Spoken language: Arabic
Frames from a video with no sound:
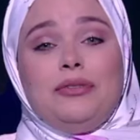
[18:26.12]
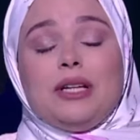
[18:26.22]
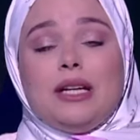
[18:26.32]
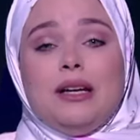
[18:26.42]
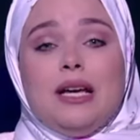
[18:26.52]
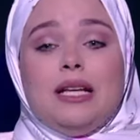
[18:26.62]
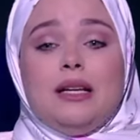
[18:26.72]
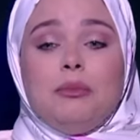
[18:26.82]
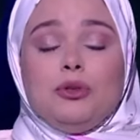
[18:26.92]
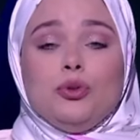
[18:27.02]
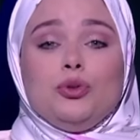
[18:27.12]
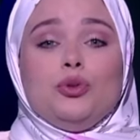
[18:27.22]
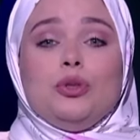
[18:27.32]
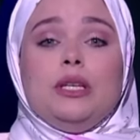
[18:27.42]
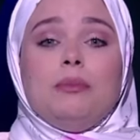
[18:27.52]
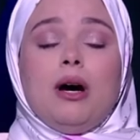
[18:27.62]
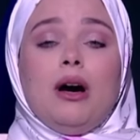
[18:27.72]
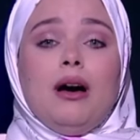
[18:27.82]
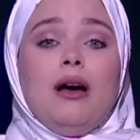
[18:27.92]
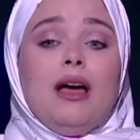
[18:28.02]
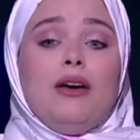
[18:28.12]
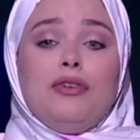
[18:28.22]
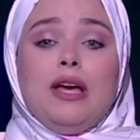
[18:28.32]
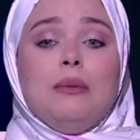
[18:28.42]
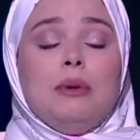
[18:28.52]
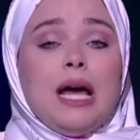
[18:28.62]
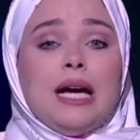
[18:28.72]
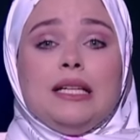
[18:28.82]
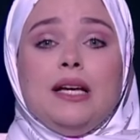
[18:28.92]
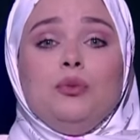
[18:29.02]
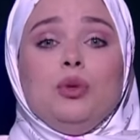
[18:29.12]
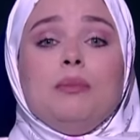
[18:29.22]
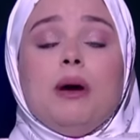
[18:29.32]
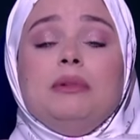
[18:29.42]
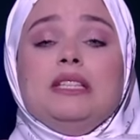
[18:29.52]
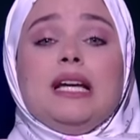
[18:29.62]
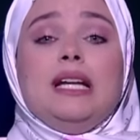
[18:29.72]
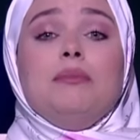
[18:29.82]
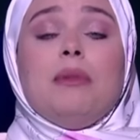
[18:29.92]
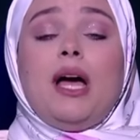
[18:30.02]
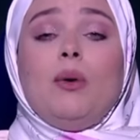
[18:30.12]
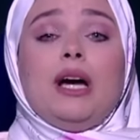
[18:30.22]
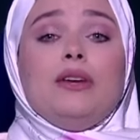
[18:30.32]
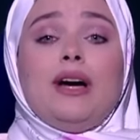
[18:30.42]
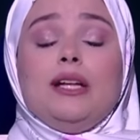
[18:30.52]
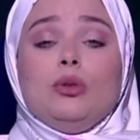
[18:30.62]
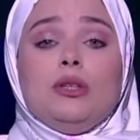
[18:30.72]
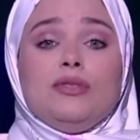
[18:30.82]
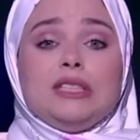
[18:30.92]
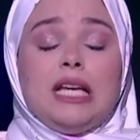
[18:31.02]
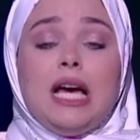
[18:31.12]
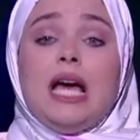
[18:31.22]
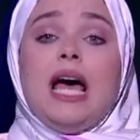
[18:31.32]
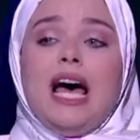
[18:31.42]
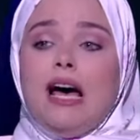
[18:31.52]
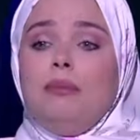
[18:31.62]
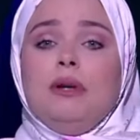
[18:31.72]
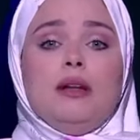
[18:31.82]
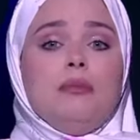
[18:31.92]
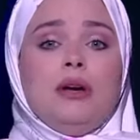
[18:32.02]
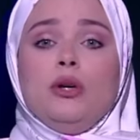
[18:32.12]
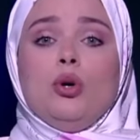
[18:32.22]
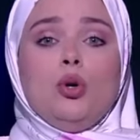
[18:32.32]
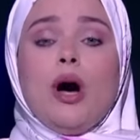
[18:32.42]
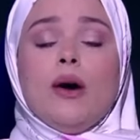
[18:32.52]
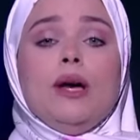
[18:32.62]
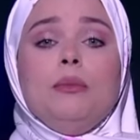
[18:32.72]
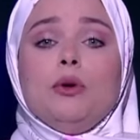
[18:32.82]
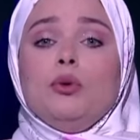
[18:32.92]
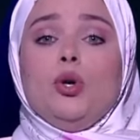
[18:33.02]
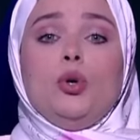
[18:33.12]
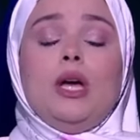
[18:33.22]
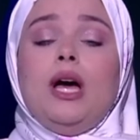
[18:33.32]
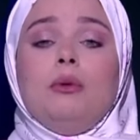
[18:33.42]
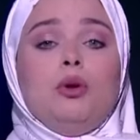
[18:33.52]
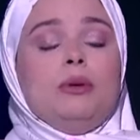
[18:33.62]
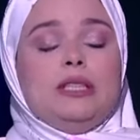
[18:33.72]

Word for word: فكره لما الدكتور يبقى فاهم العيان ويبقى بيتكلم معاه وعارف حالته النفسيه قبل ما يقول له اوامر ويقول له اعمل وما